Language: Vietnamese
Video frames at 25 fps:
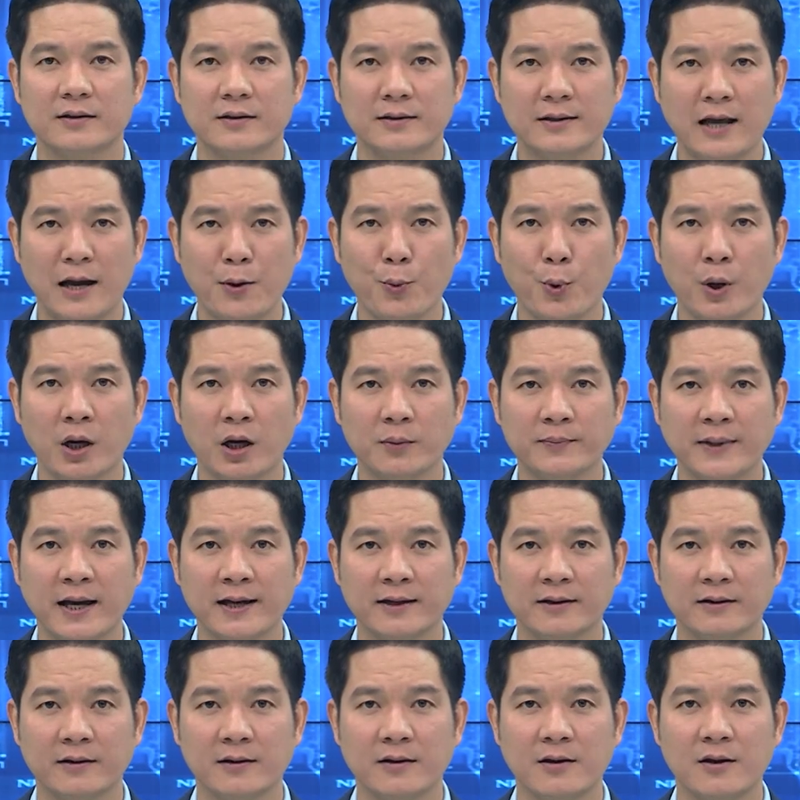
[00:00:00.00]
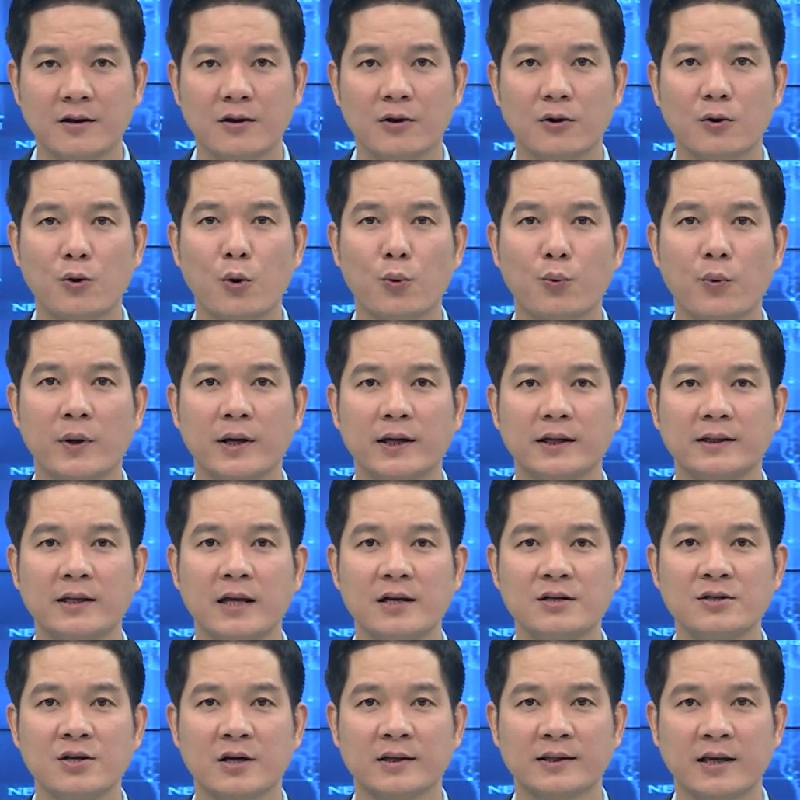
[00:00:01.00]
Tại huyện Lập Thạch, Cục Quản lý
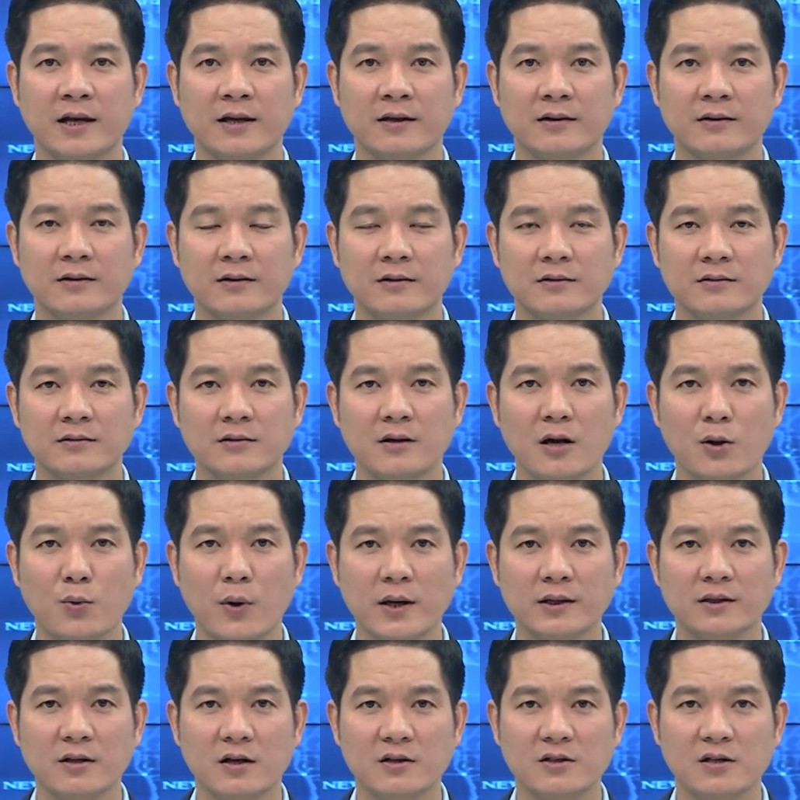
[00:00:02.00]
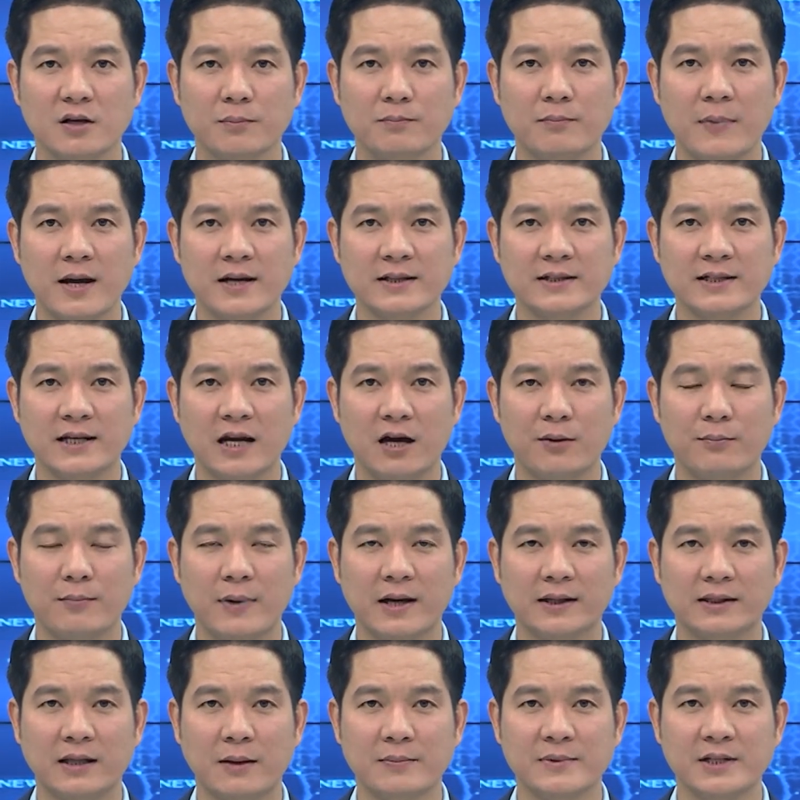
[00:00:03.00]
Thị trường tỉnh, cơ quan thường trực Ban Chỉ đạo
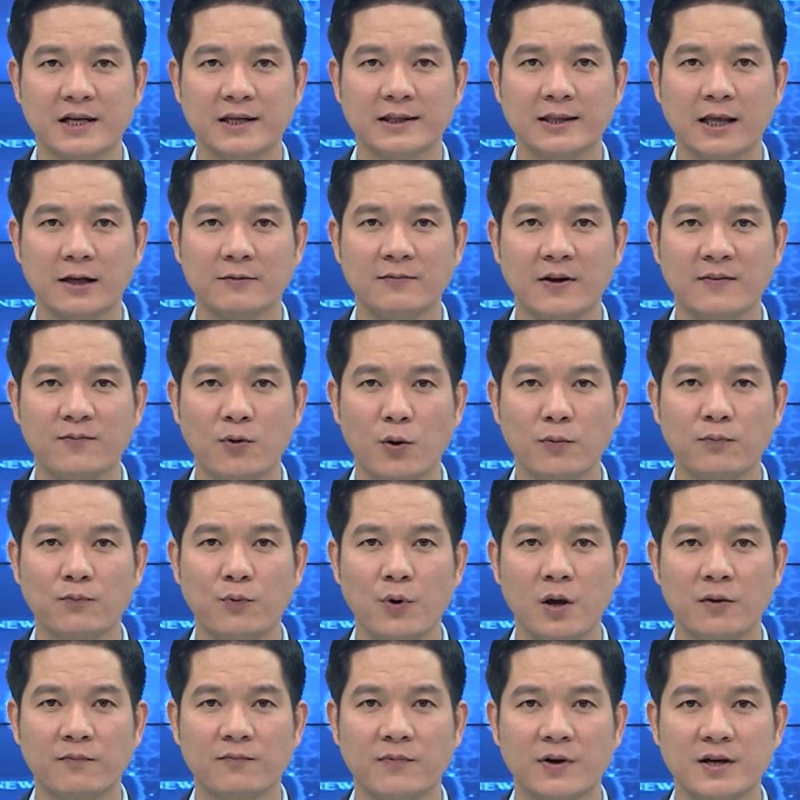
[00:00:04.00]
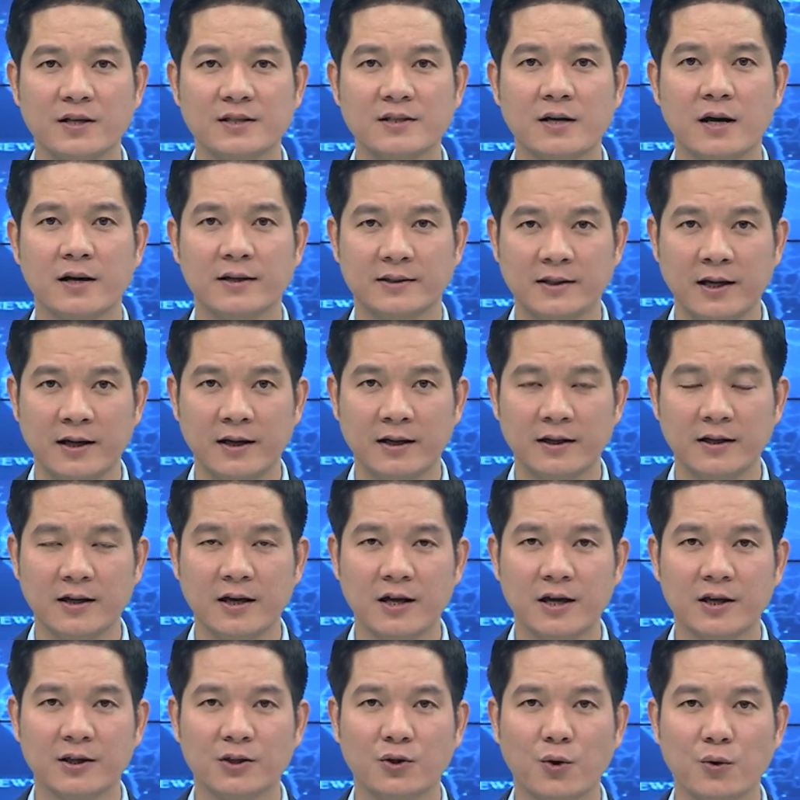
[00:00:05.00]
ba tám chín tỉnh Vĩnh Phúc phối hợp với Sở Y tế
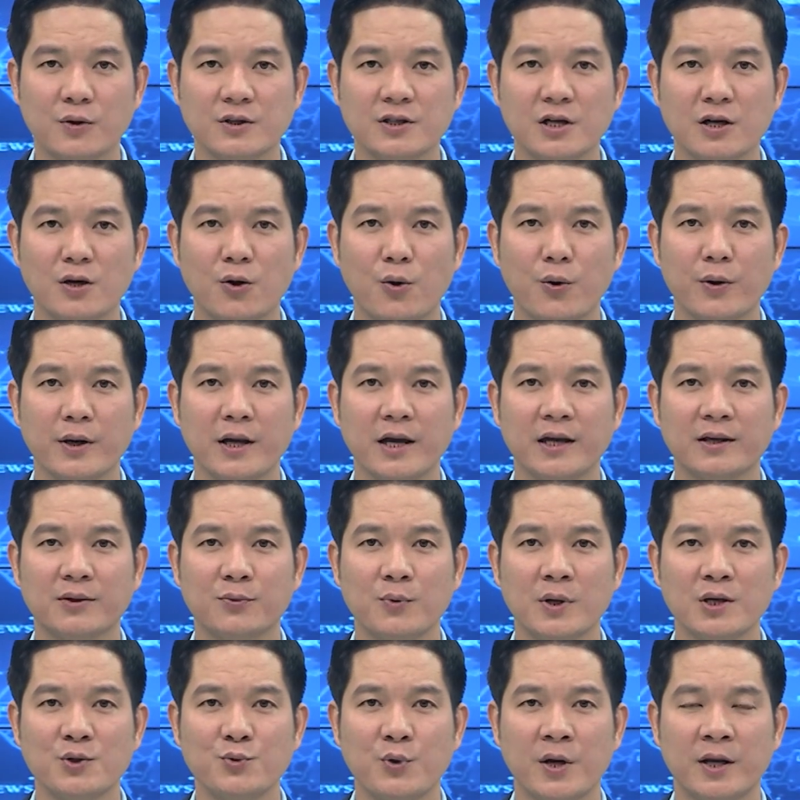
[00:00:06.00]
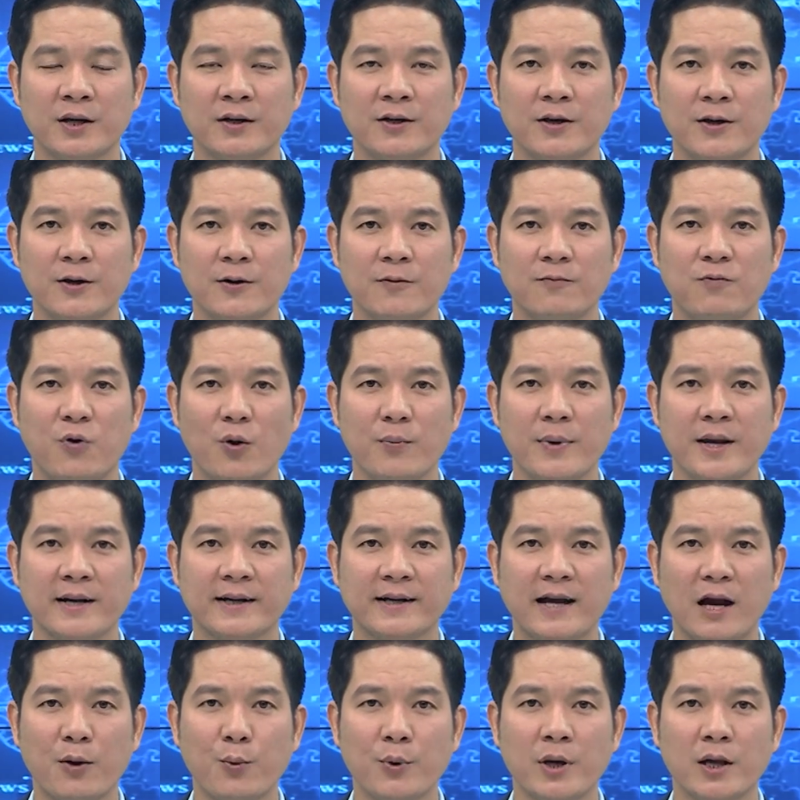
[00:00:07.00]
tổ chức hội nghị tuyên truyền phổ biến
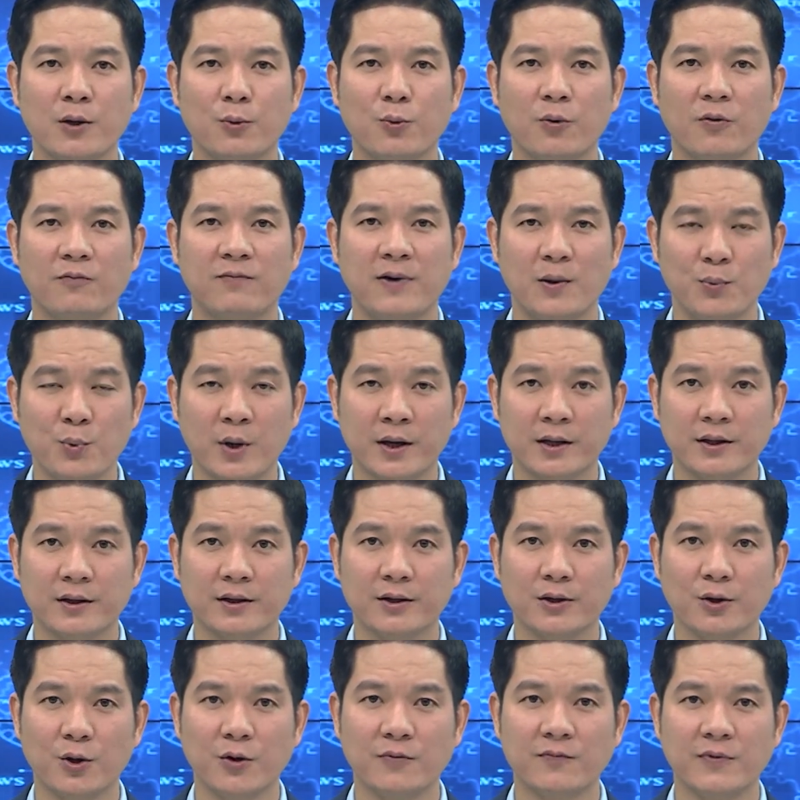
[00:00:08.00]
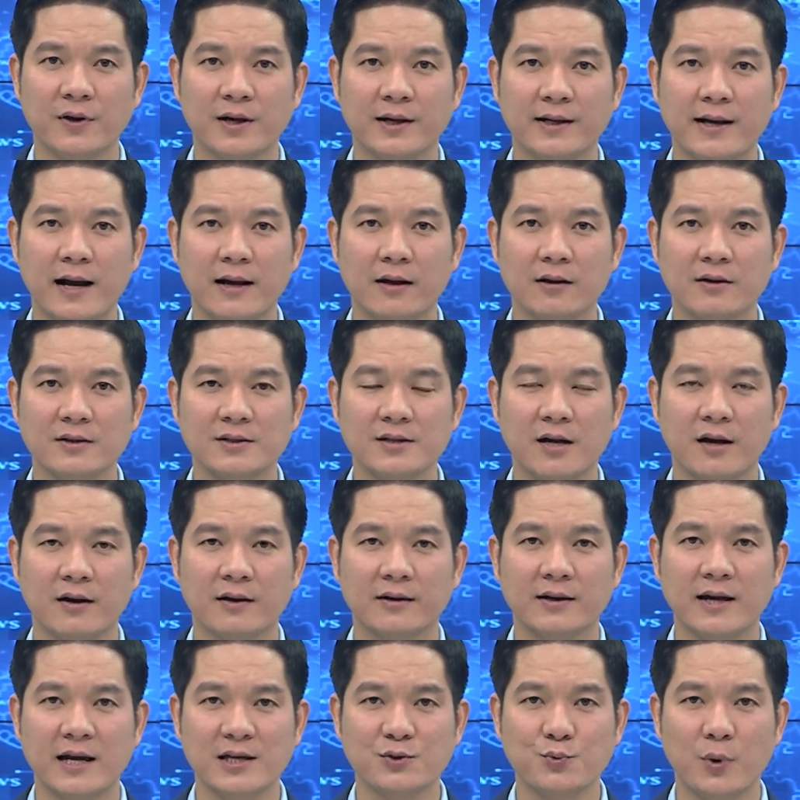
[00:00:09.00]
các quy định của pháp luật đối với các cơ sở
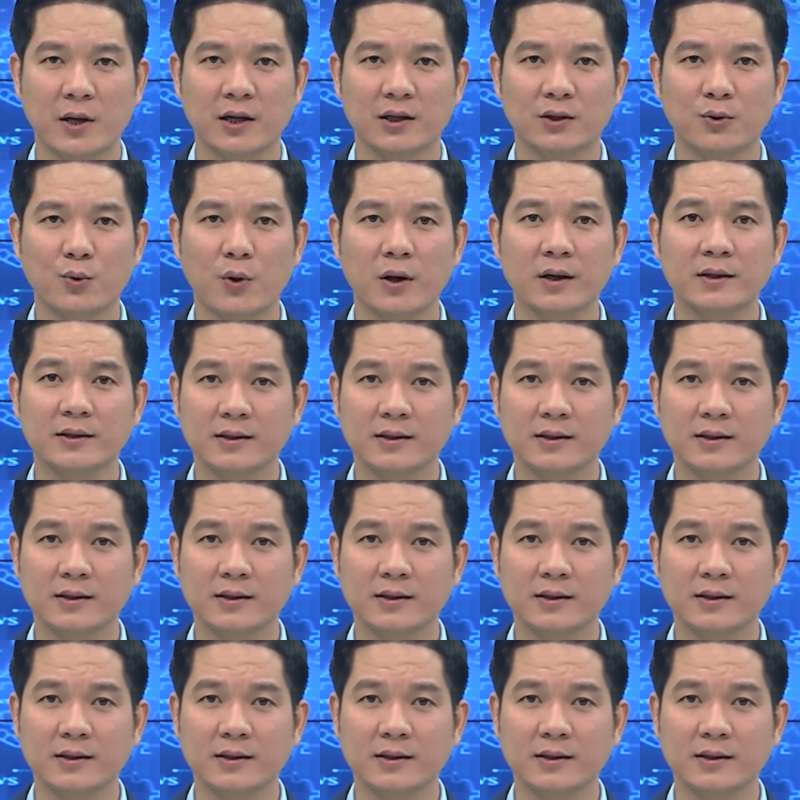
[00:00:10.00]
kinh doanh thuốc